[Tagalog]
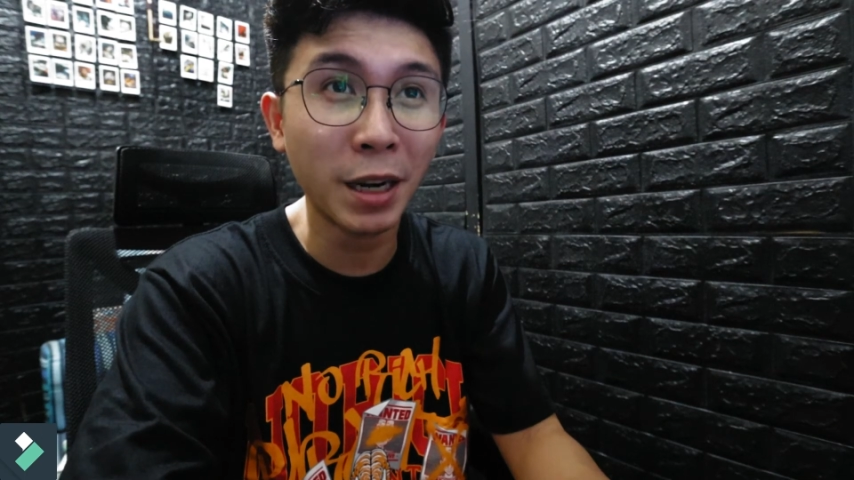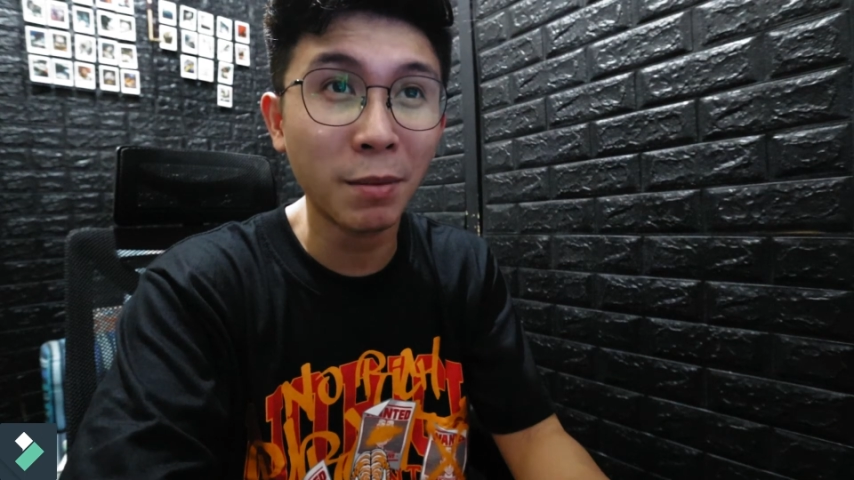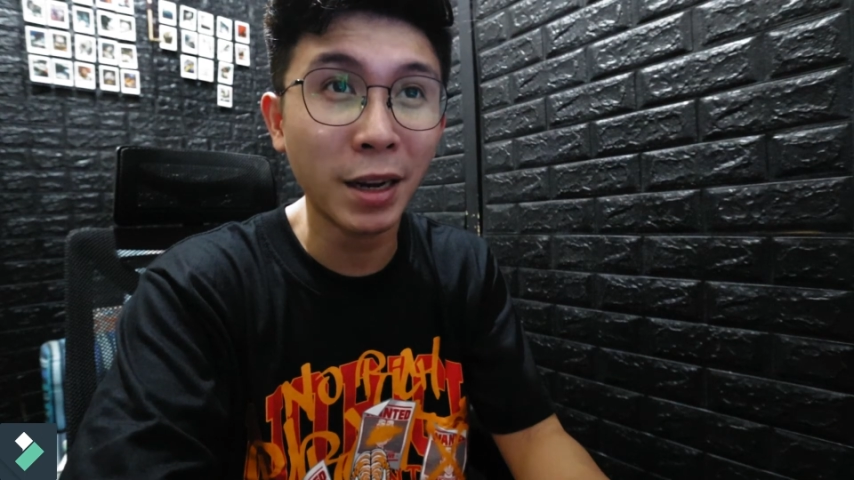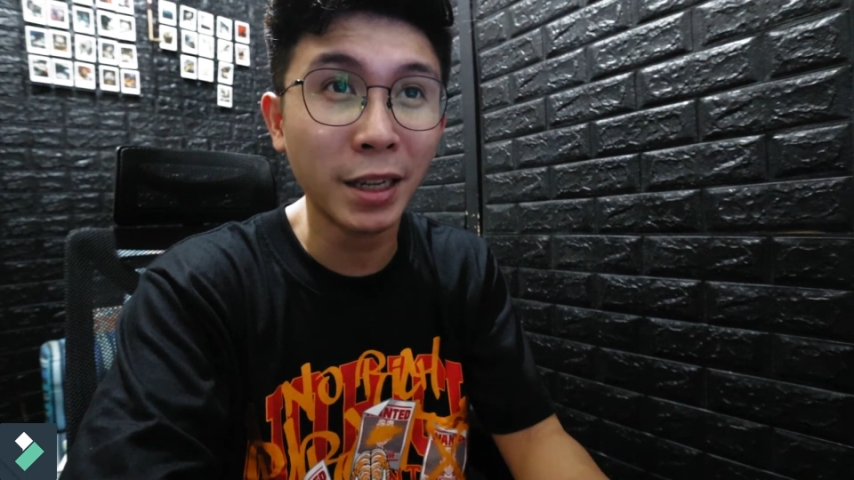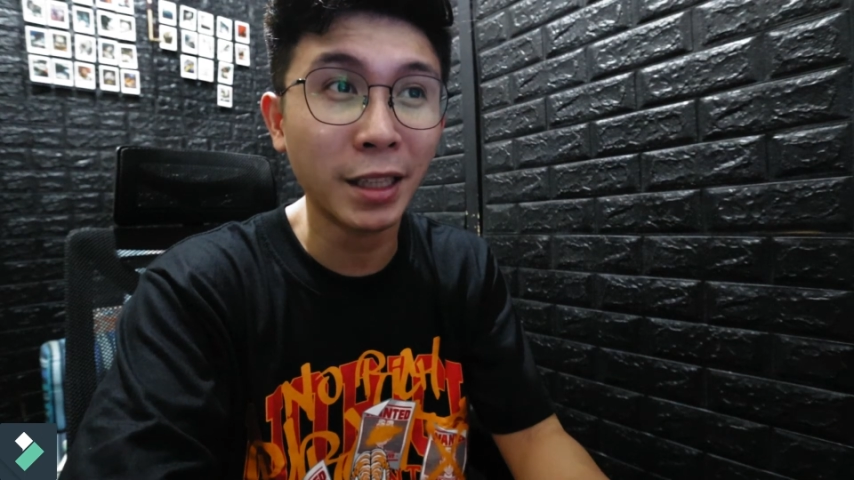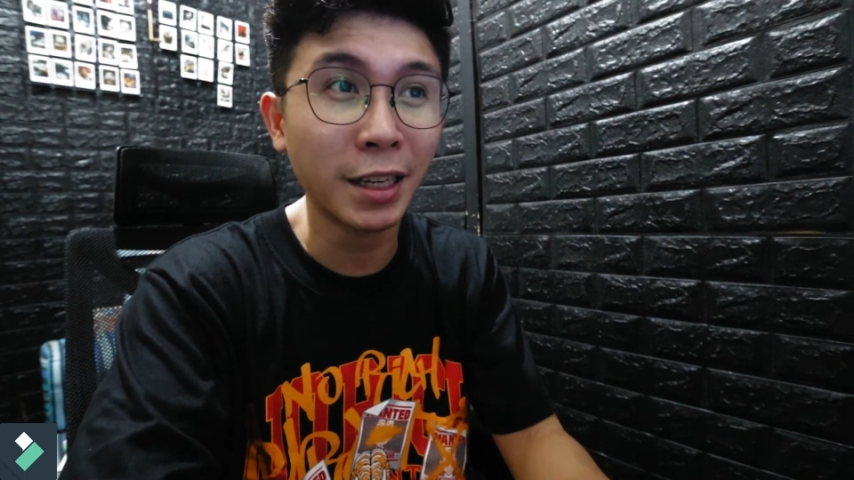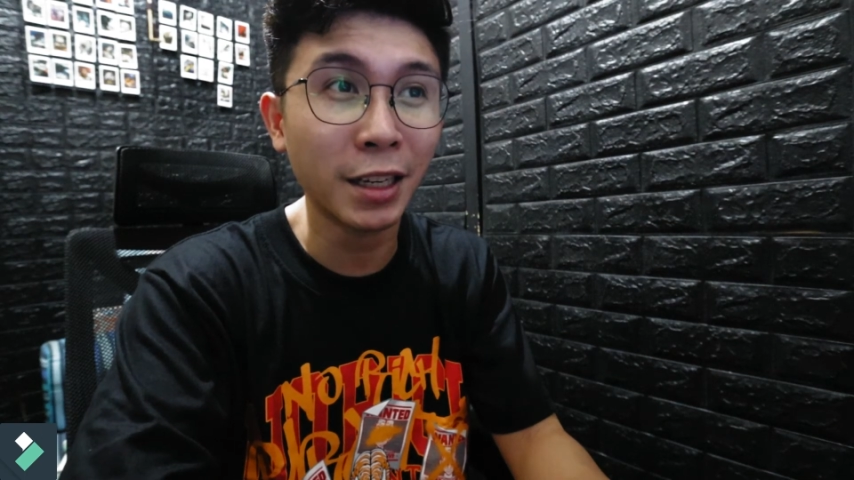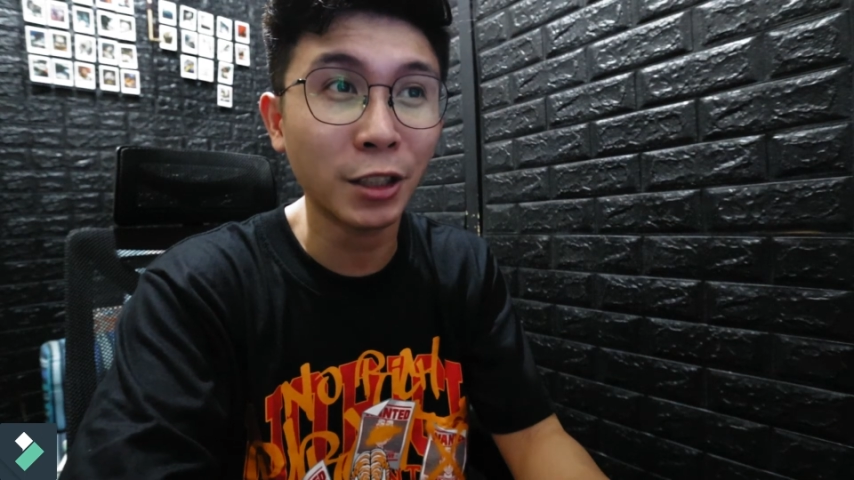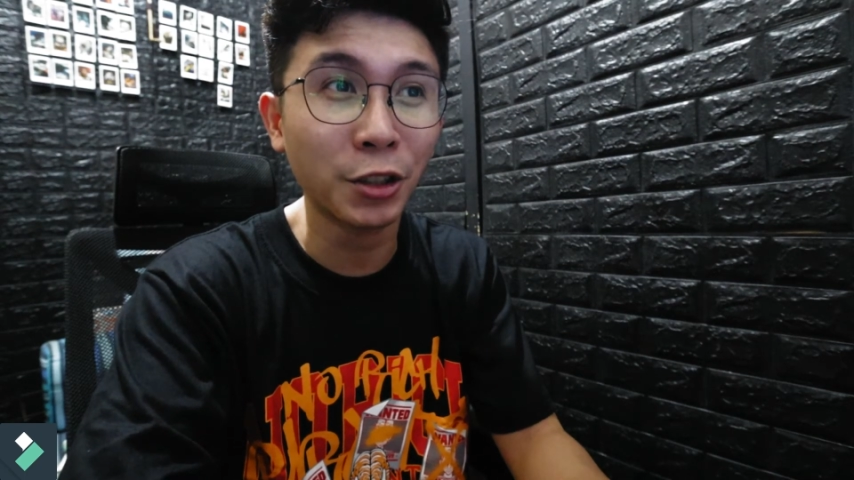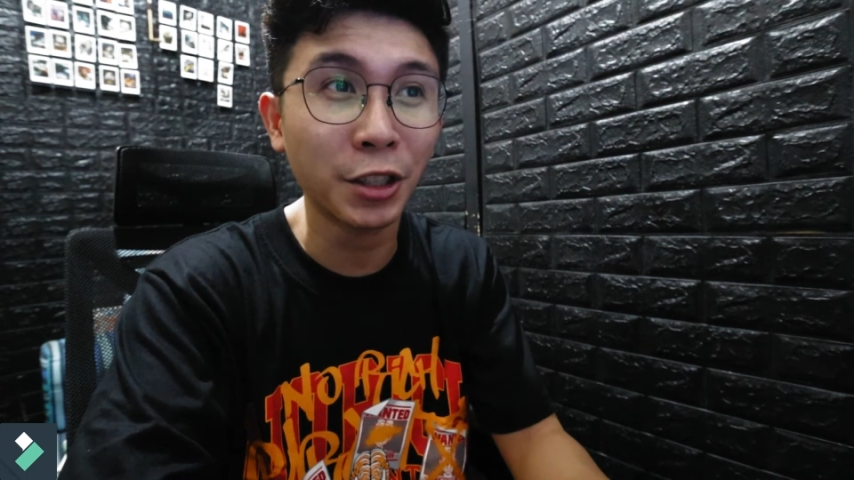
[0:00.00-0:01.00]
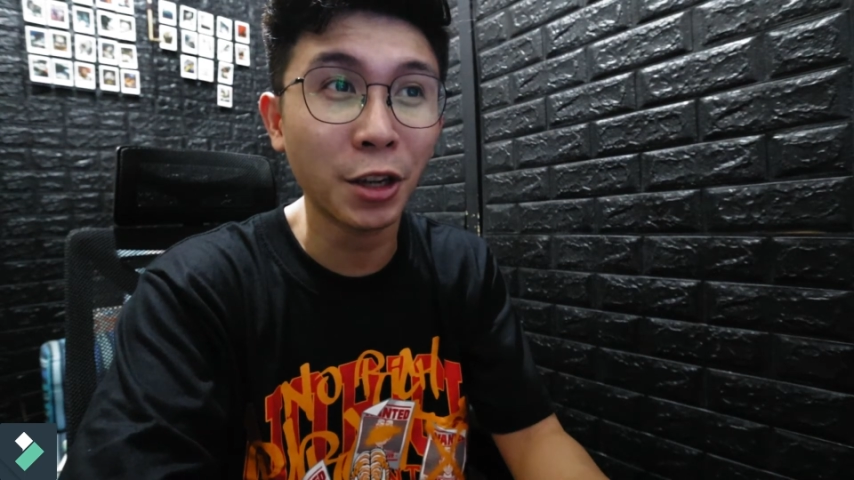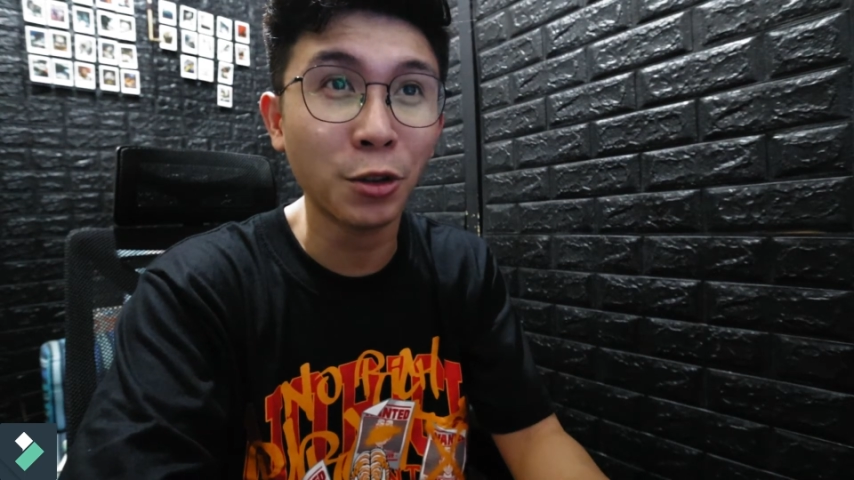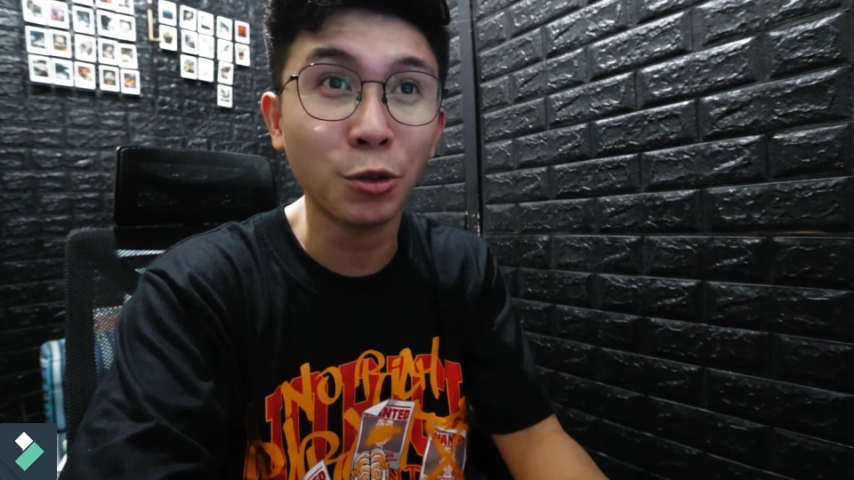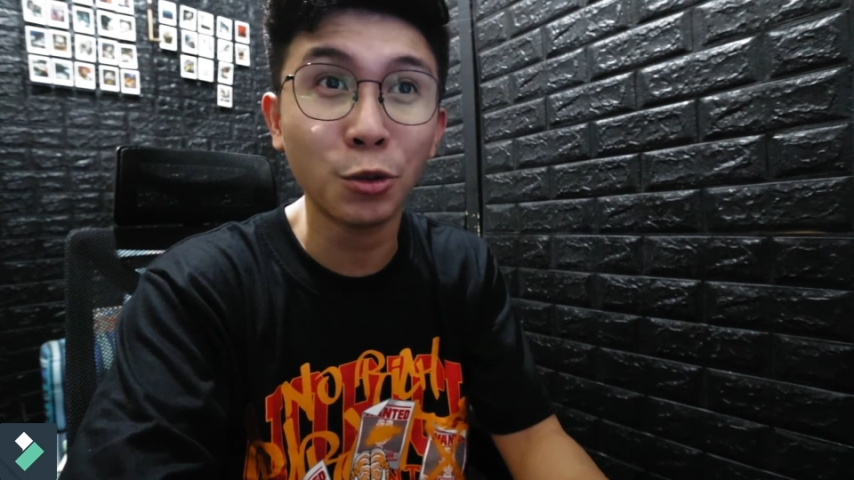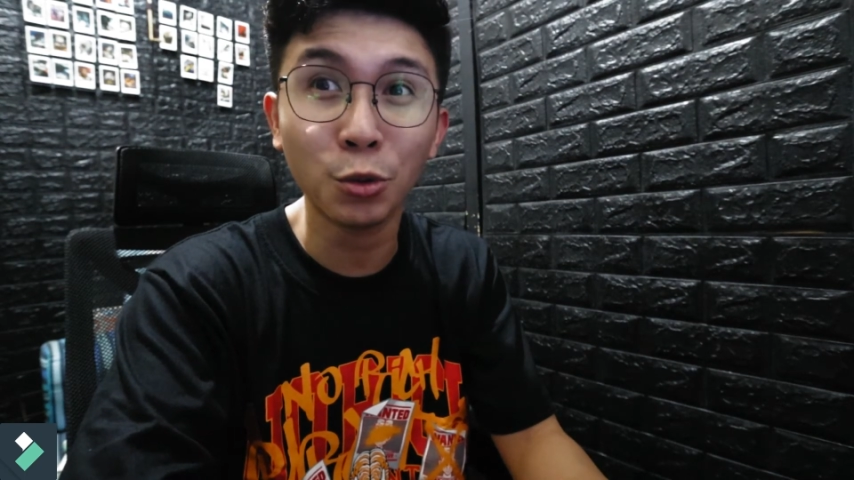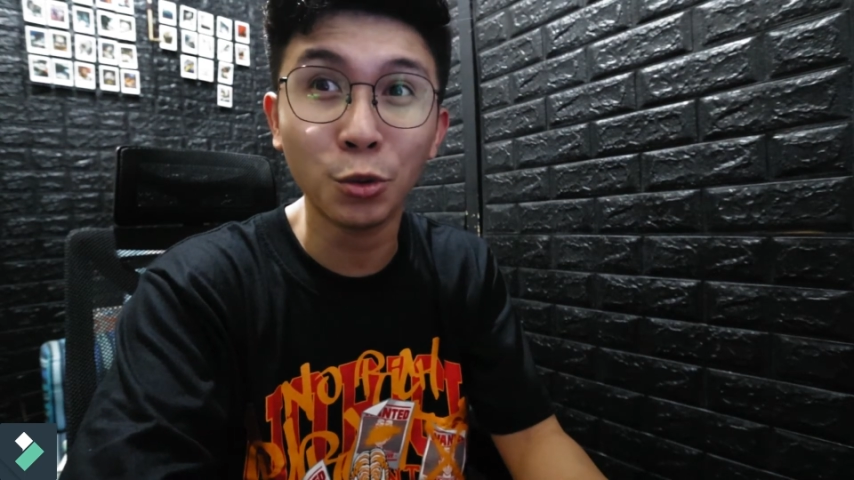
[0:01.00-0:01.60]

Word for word: para makita na nag-turn ngayon yung